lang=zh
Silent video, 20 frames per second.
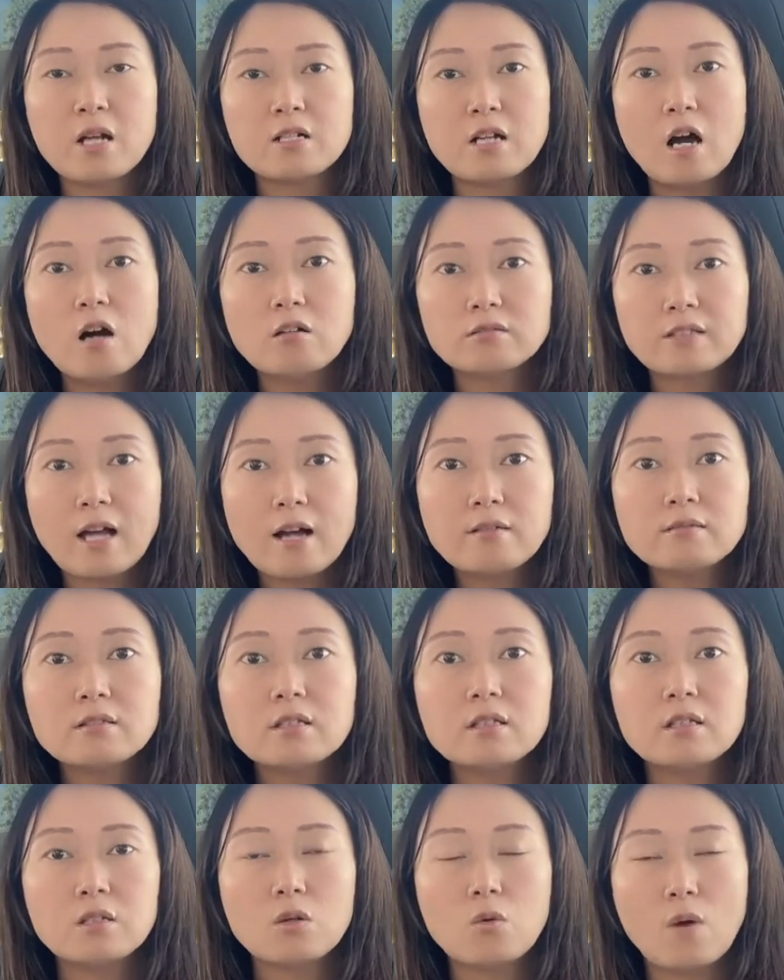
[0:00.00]
然后当
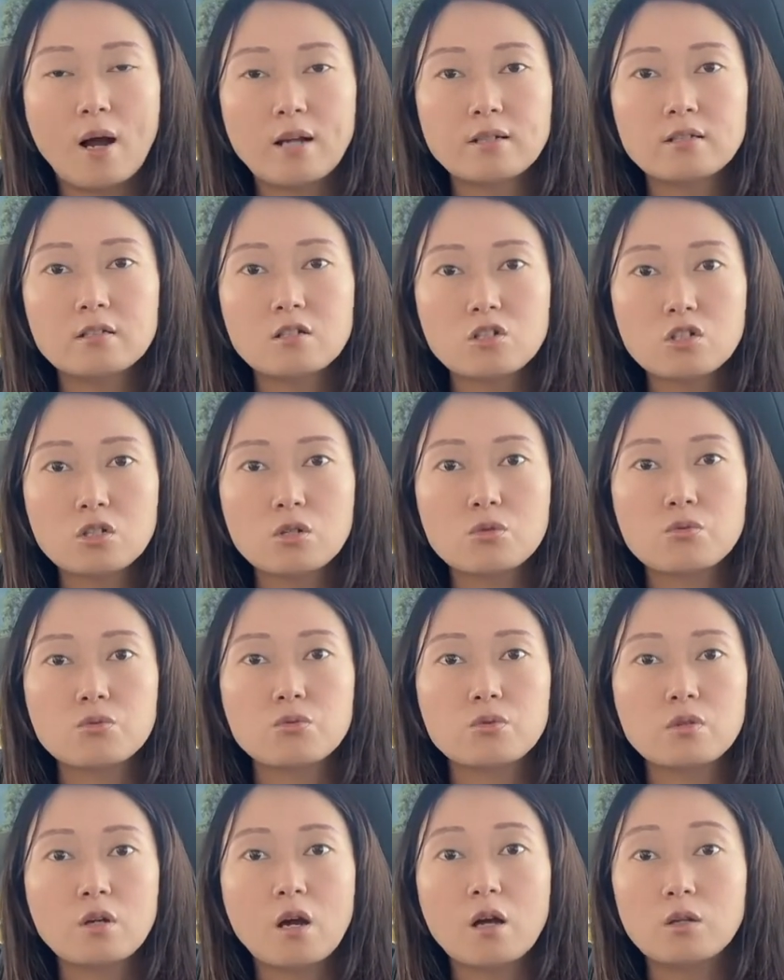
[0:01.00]
地华人的社
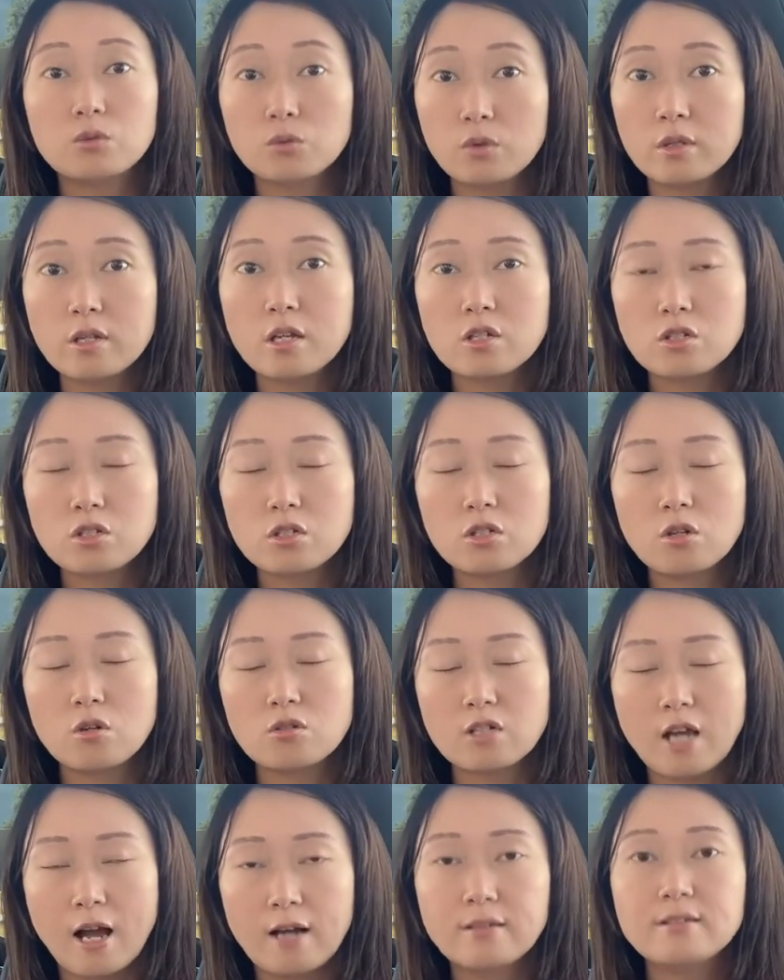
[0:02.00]
区很多也是
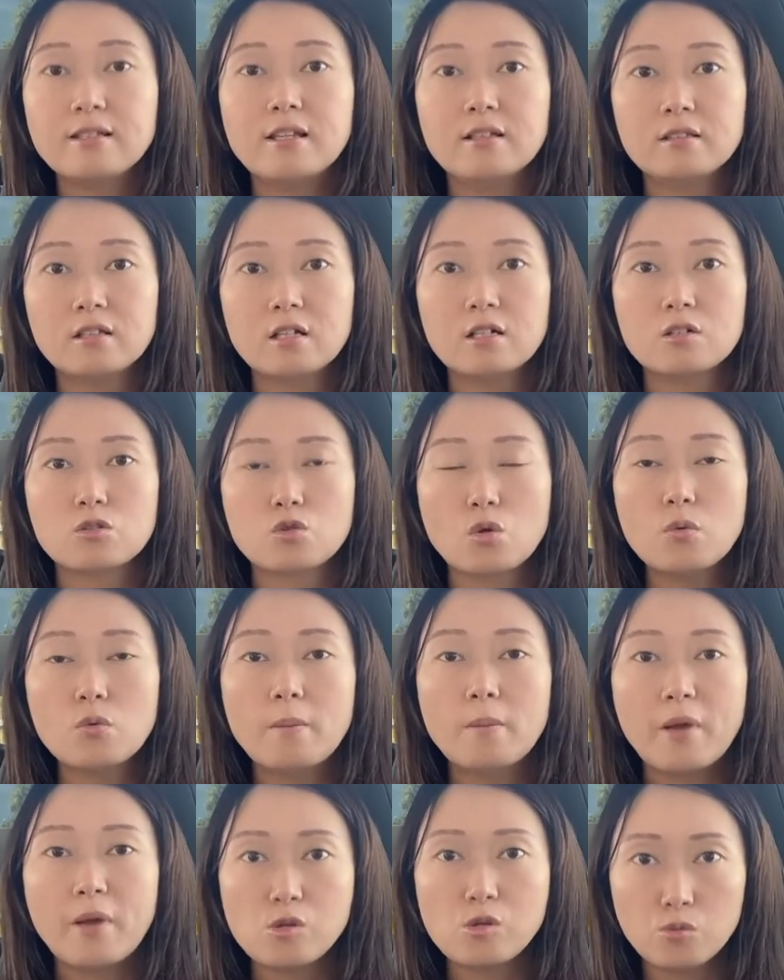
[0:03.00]
有常年的中
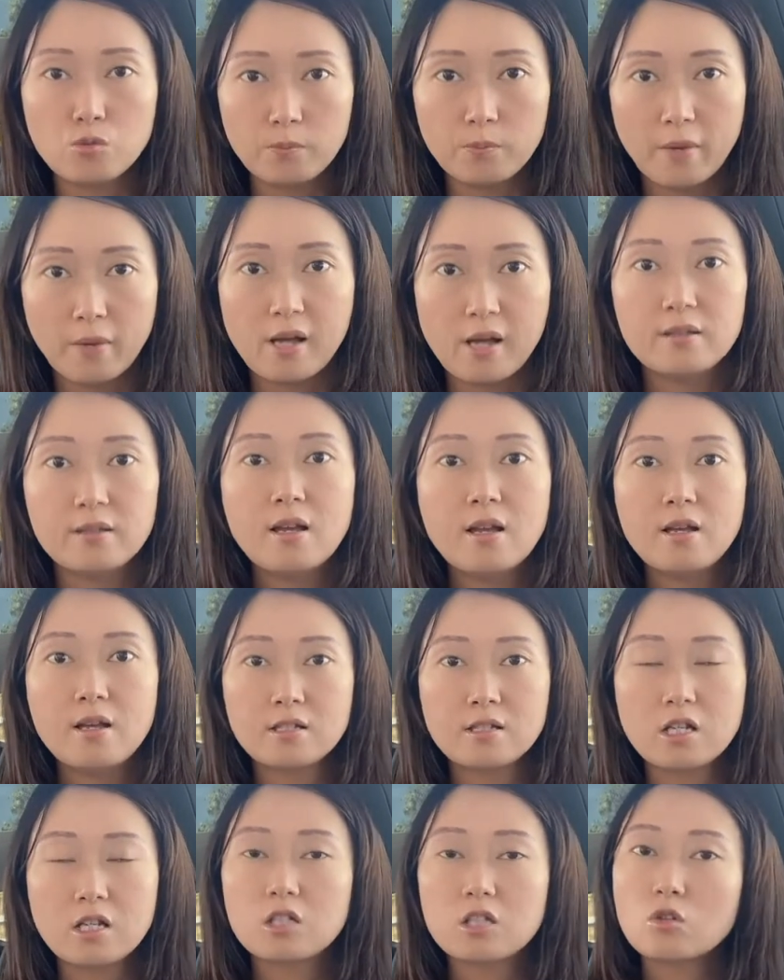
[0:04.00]
文培训班，
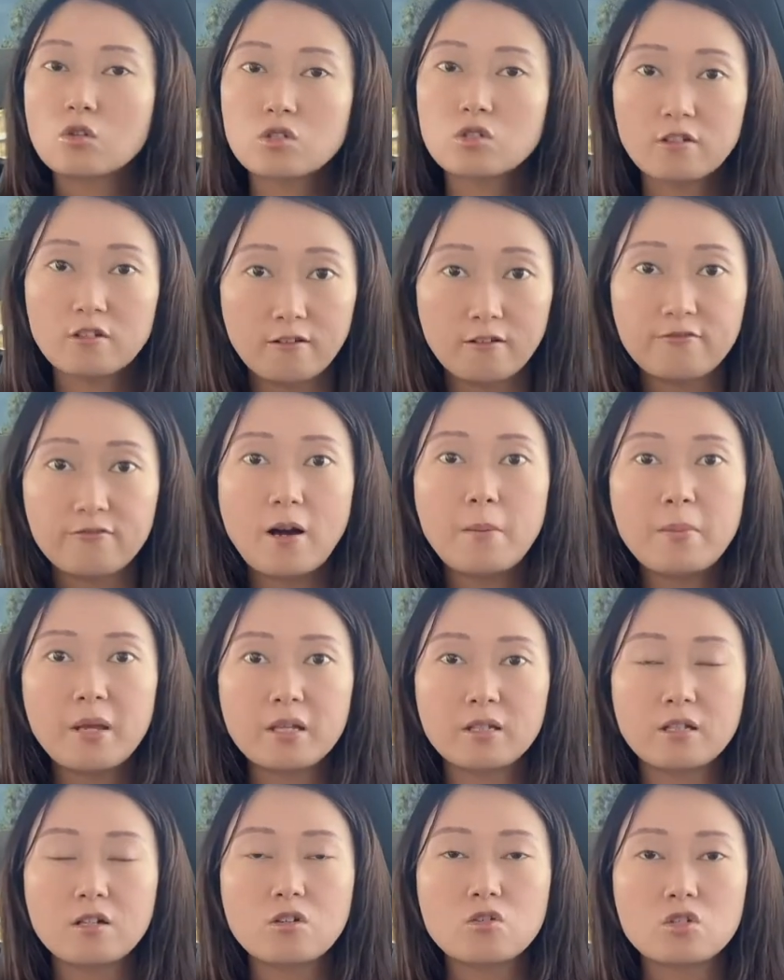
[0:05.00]
这个都是很方
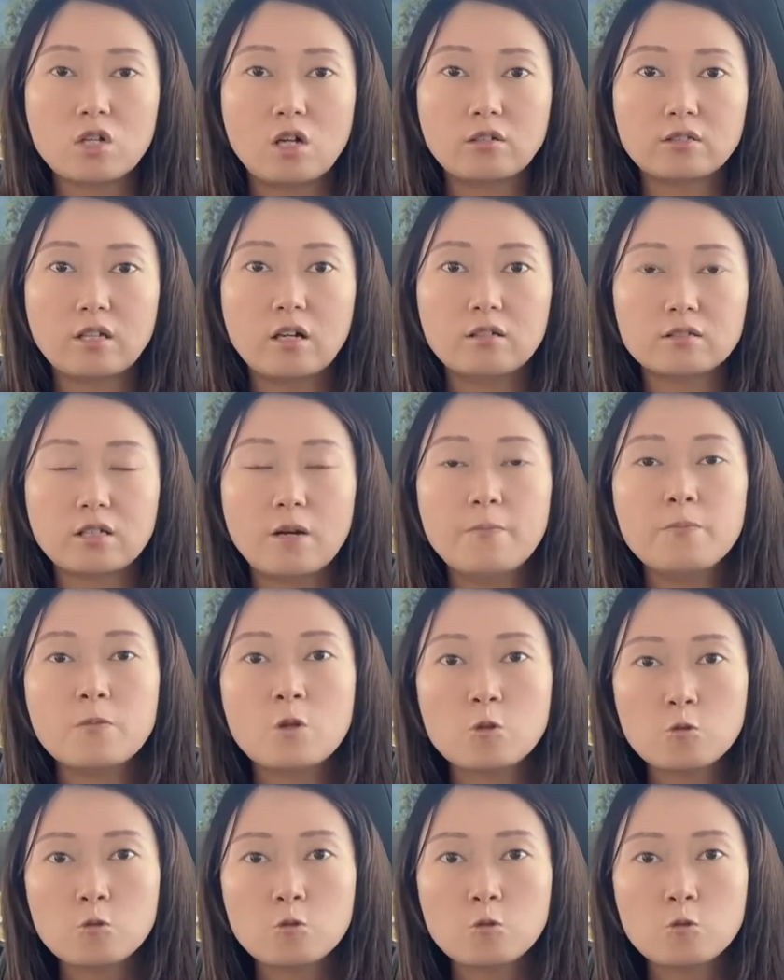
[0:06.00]
便能够找到的。